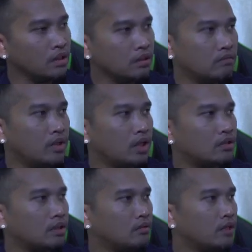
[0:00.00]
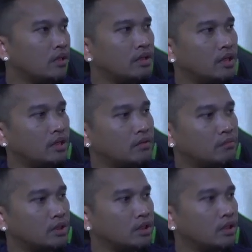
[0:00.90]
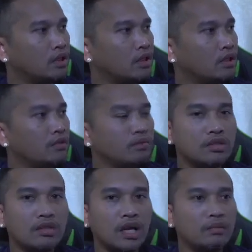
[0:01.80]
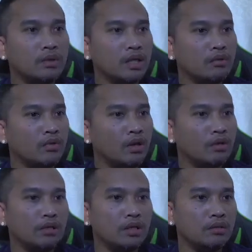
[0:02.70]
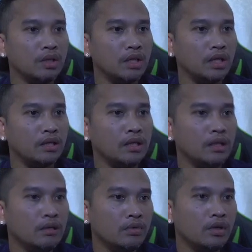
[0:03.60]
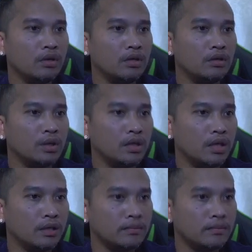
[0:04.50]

vì ở sâu về tận hiệp mà dân dân thấy cứ việc sao mình thấy về lọt lượn mình tàn về lọt lượn mình tàn